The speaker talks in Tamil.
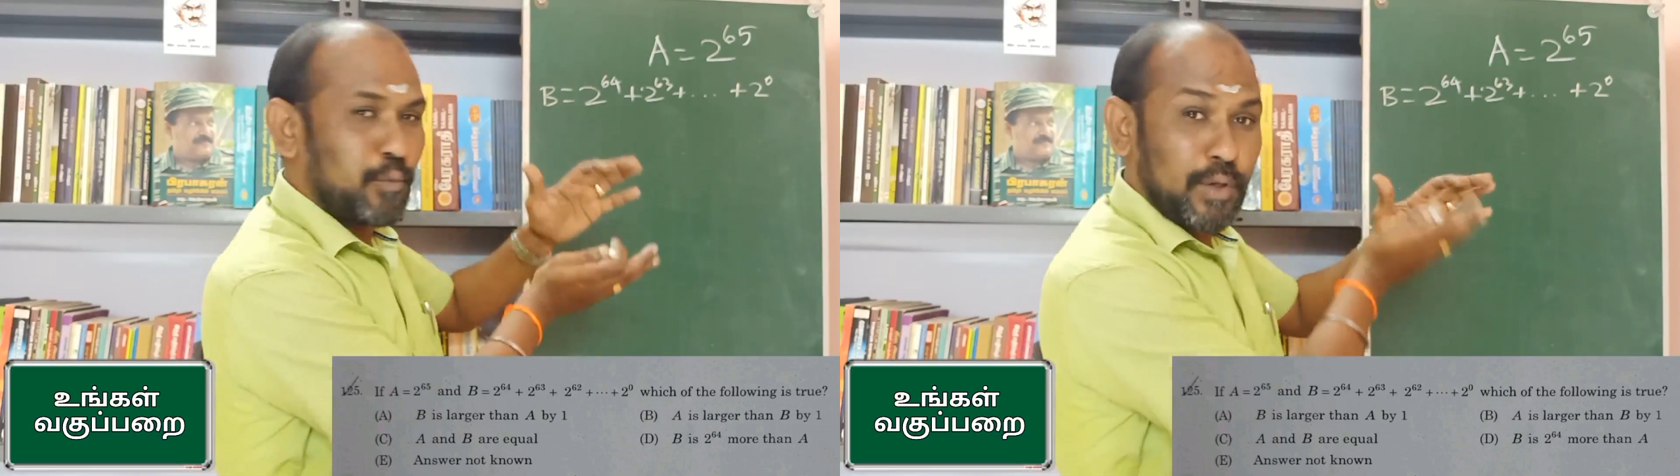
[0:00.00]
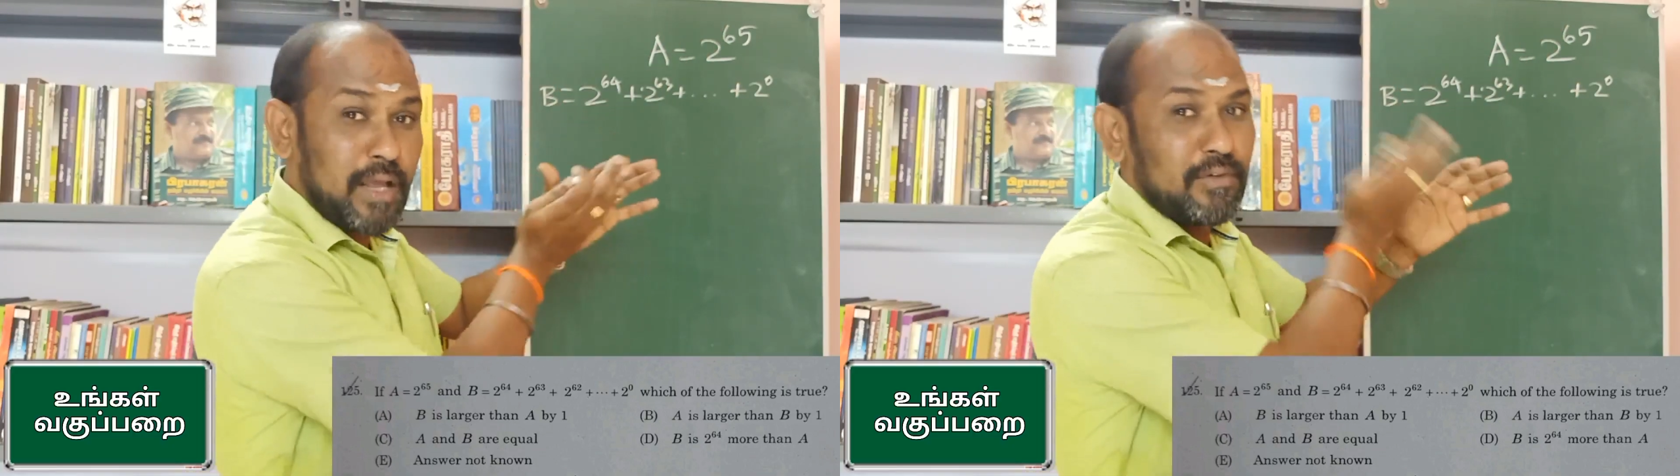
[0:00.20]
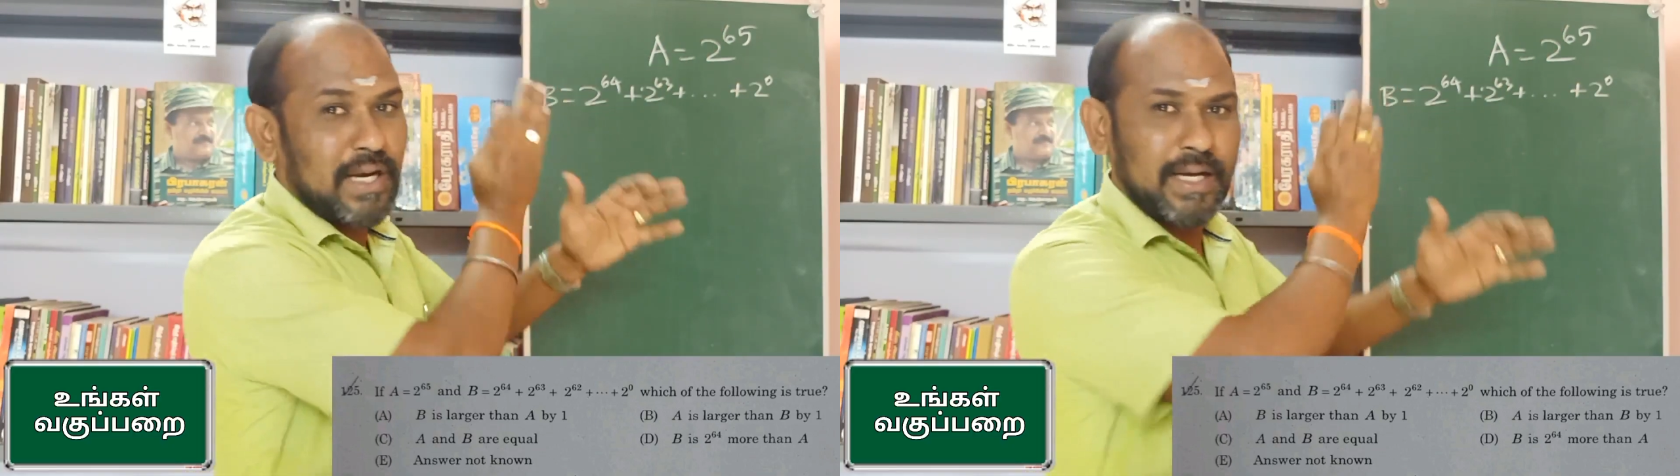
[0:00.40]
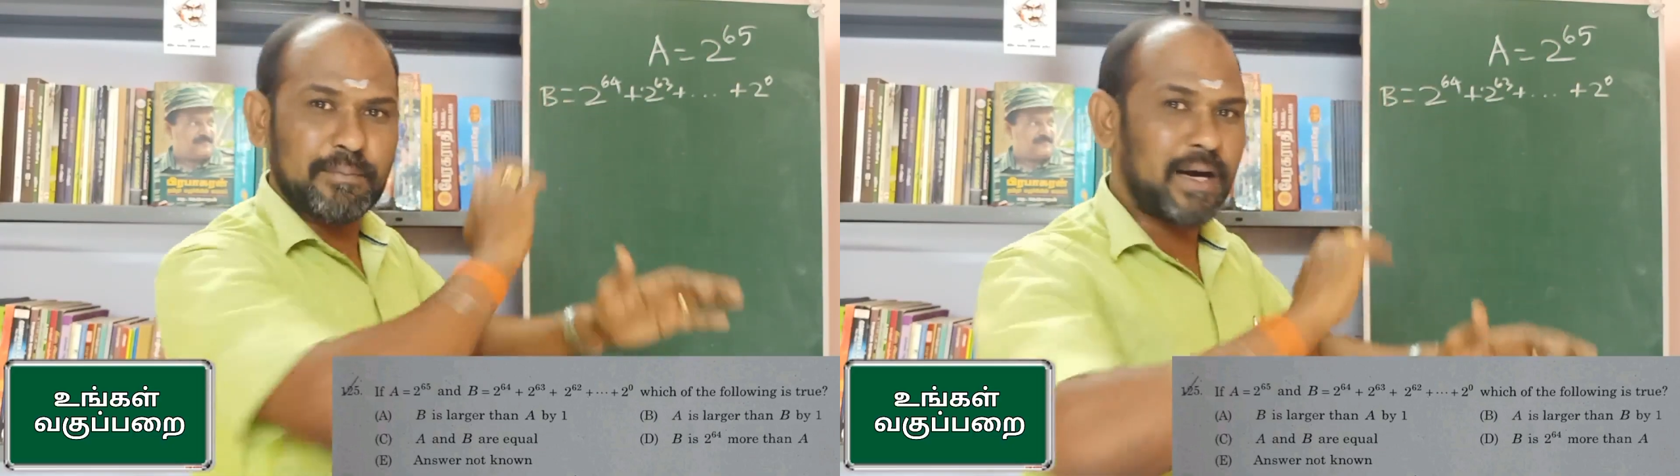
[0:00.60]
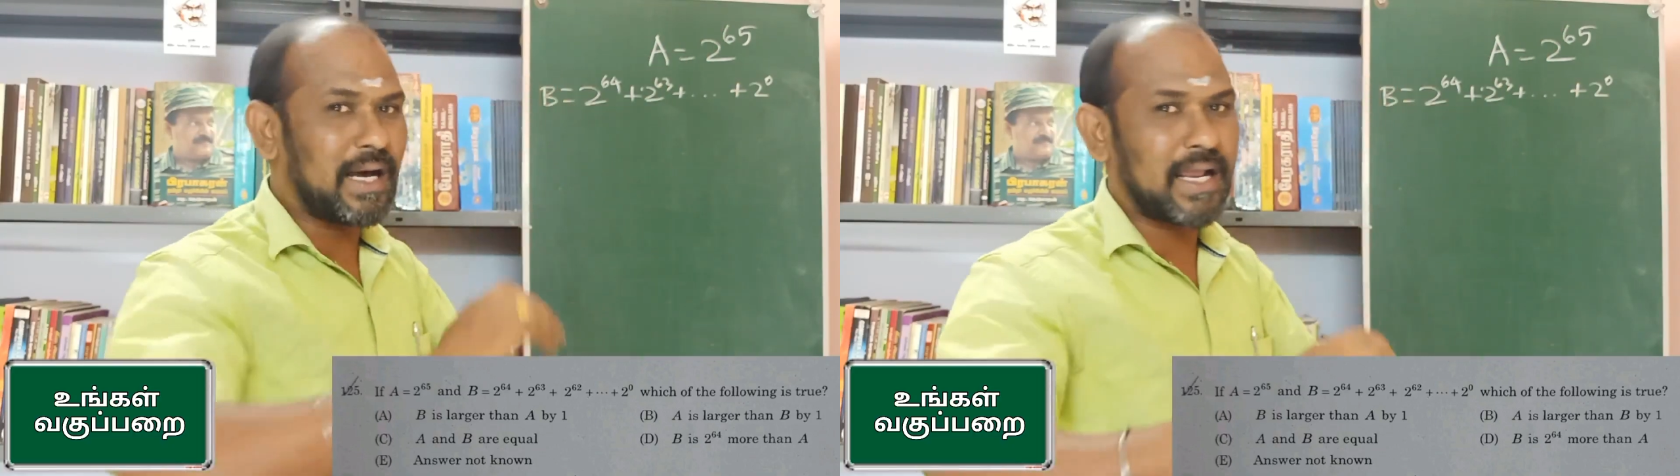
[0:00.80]
உறவுகள்
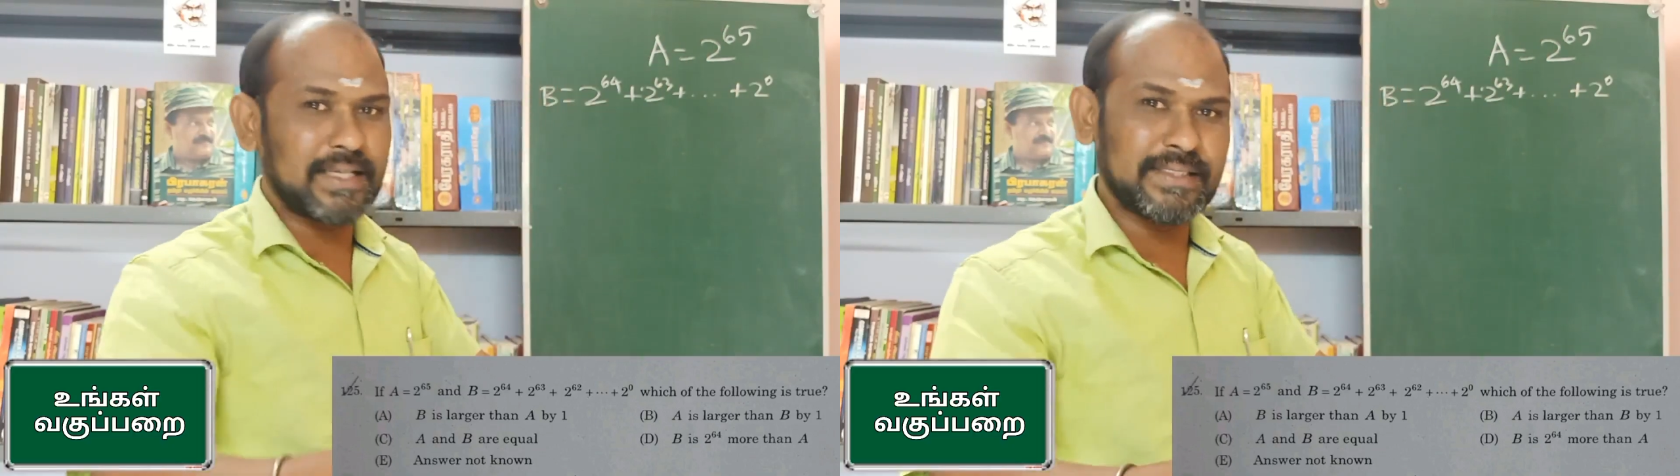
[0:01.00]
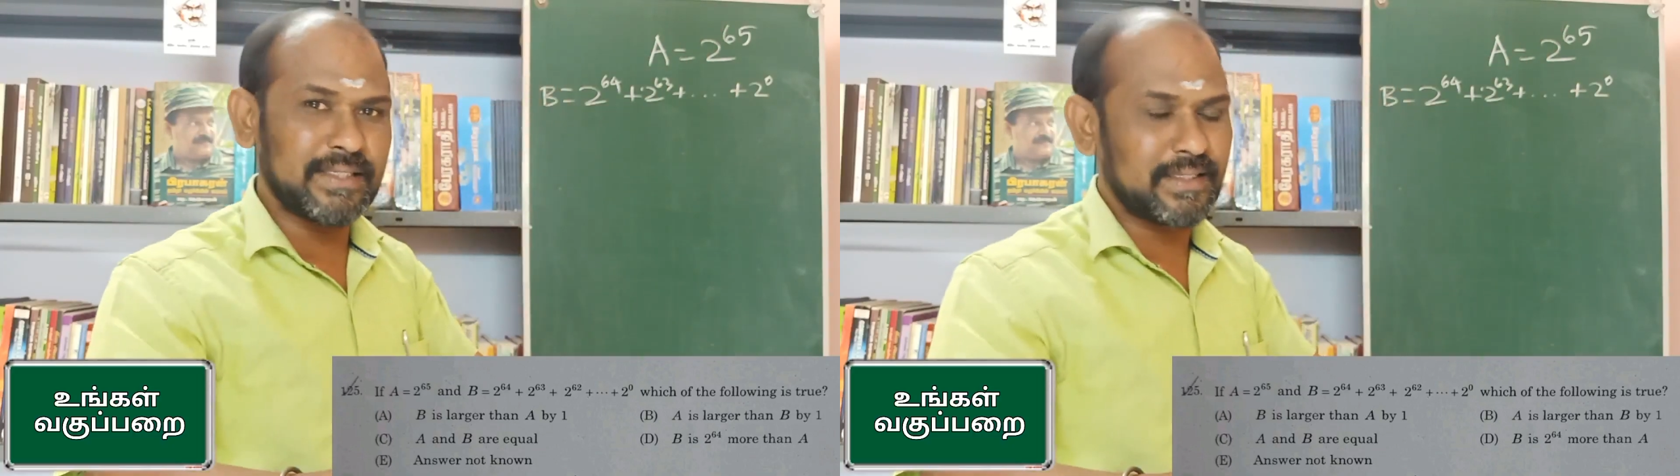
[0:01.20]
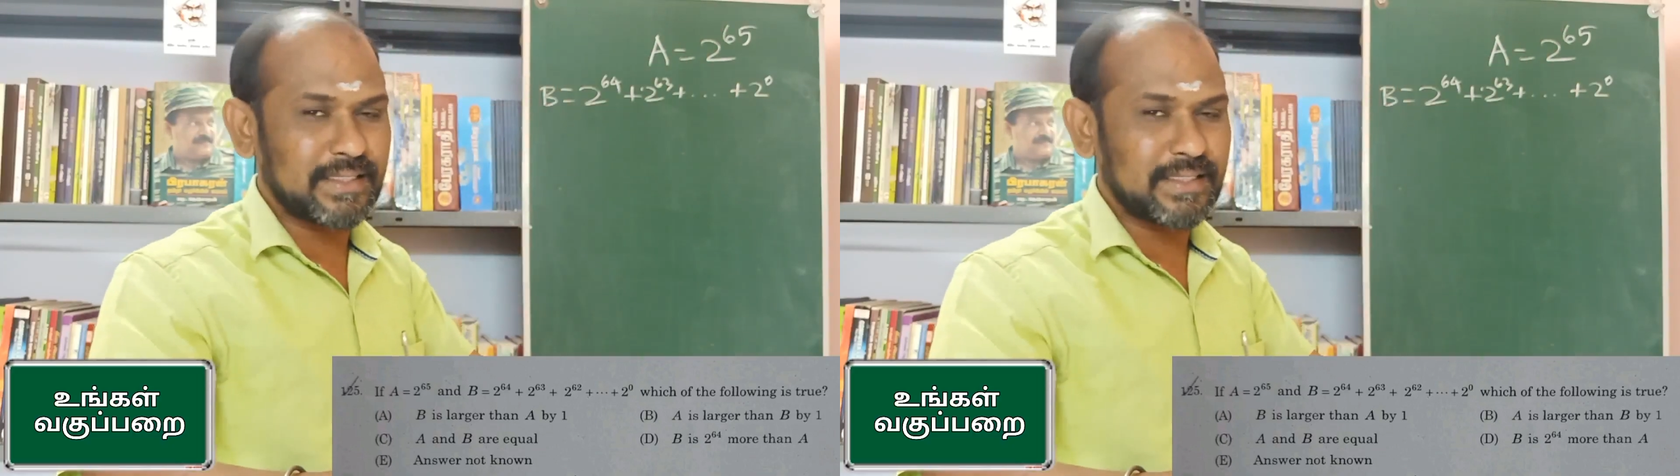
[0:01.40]
மாறாது